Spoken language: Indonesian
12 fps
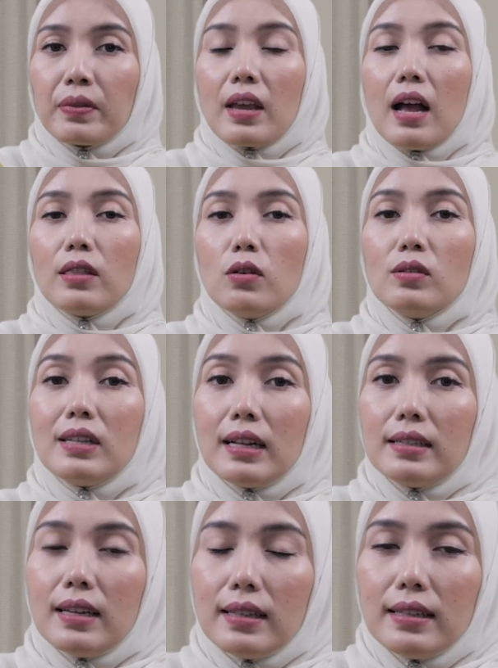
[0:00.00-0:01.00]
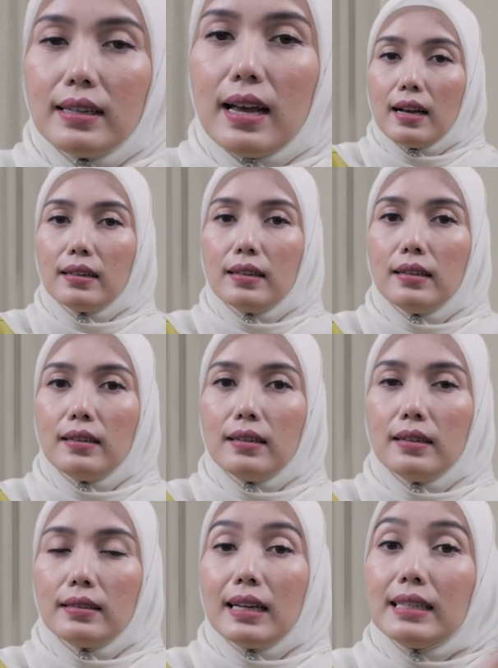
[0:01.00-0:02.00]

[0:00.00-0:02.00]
atau zat-zat yang uh,